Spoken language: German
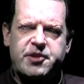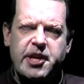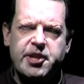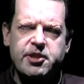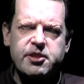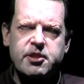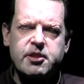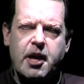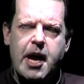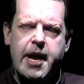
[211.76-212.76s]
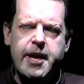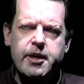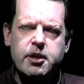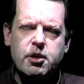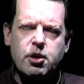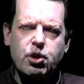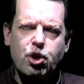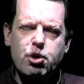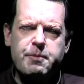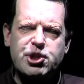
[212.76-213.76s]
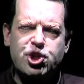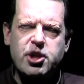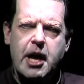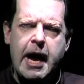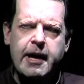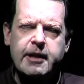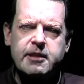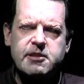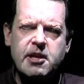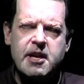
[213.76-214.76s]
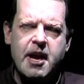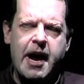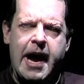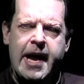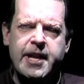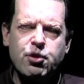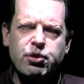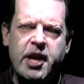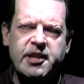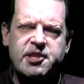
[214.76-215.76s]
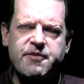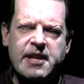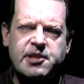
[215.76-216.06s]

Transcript: davon sind sicherlich vor allen Dingen zeithistorisch interessant gewesen als